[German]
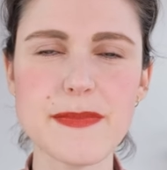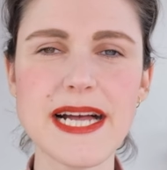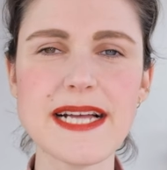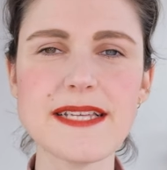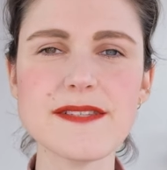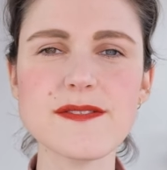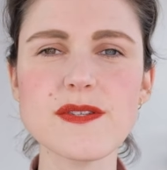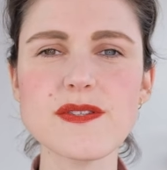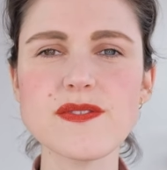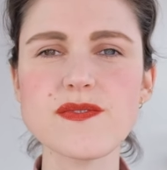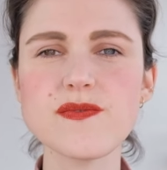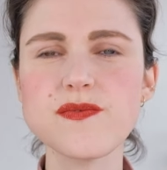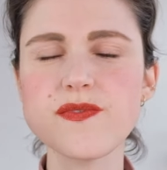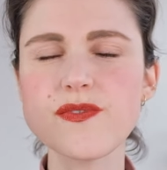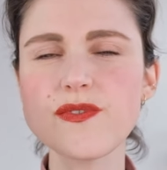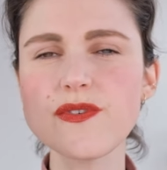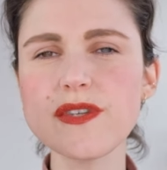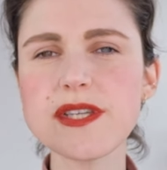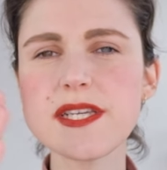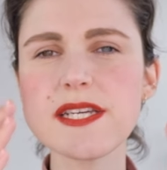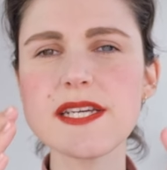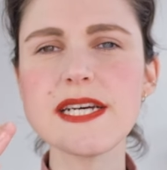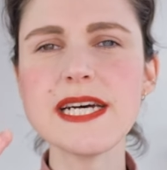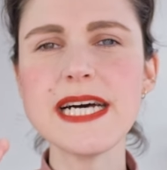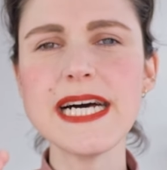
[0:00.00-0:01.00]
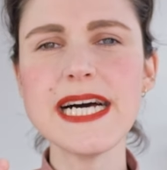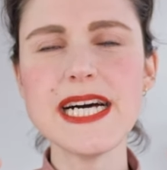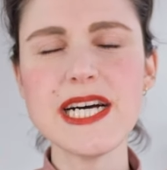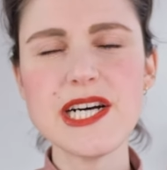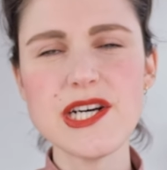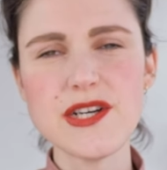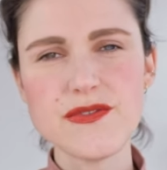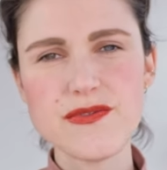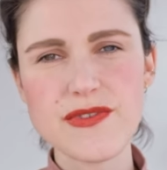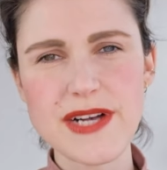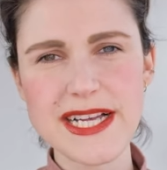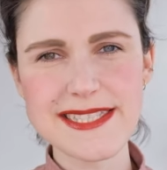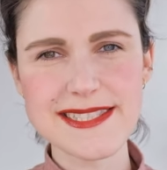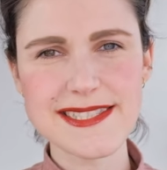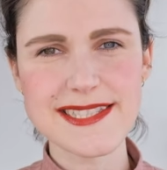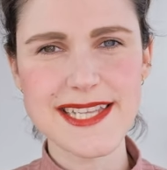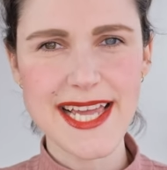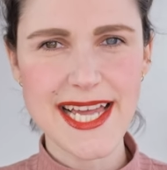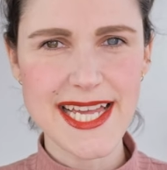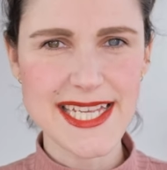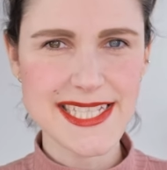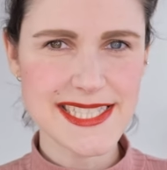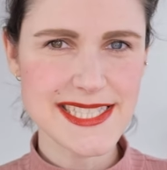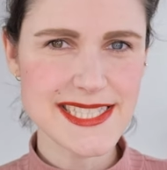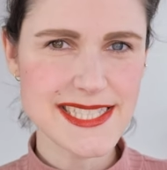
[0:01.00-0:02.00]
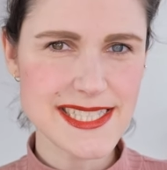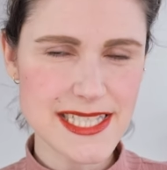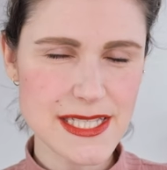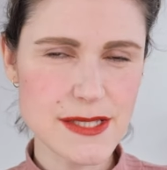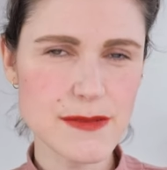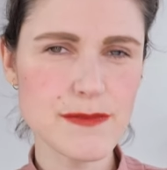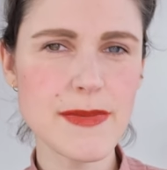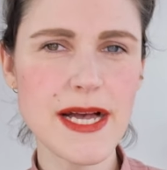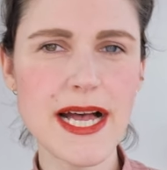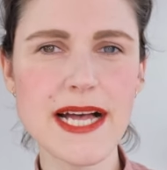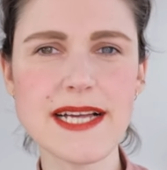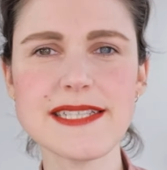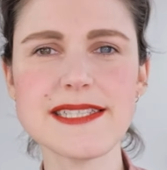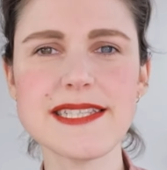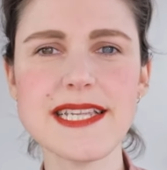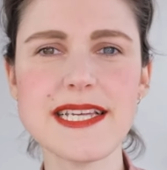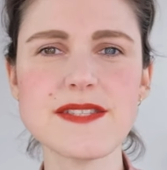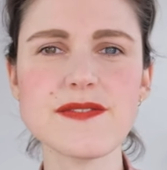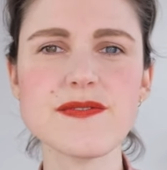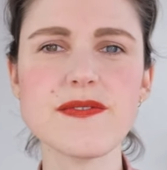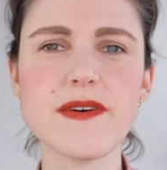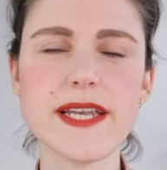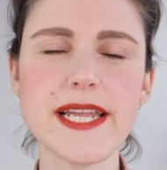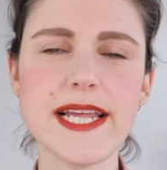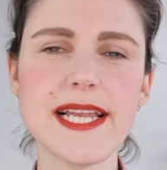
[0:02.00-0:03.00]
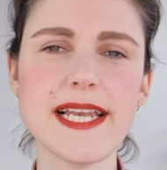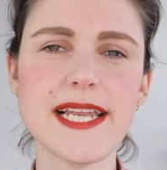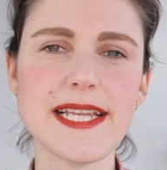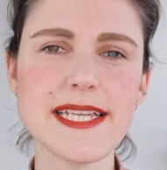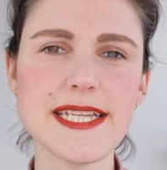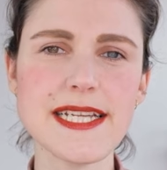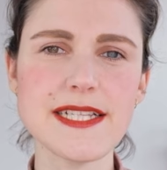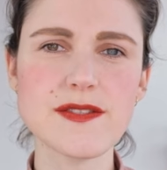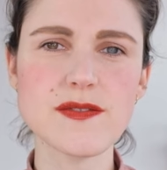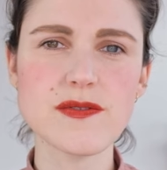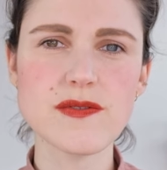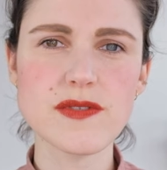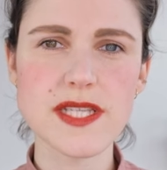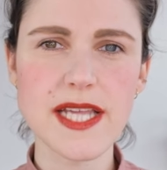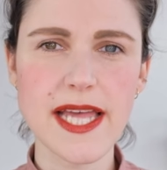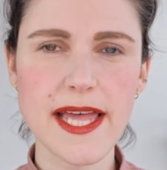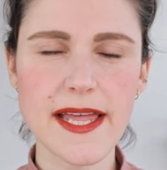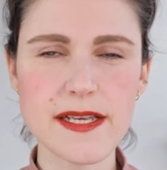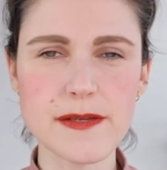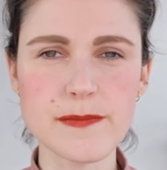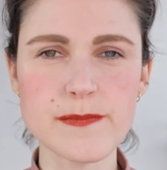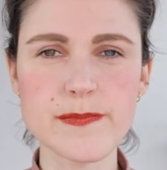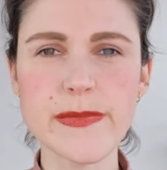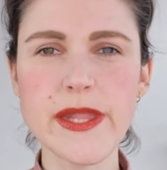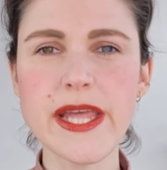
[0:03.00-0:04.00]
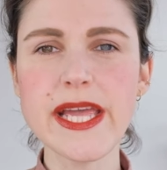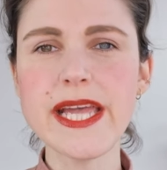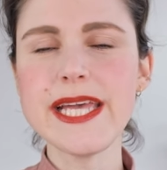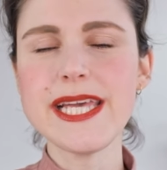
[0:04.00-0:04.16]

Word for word: Also es würde fast keinen Sinn machen, das voneinander zu trennen.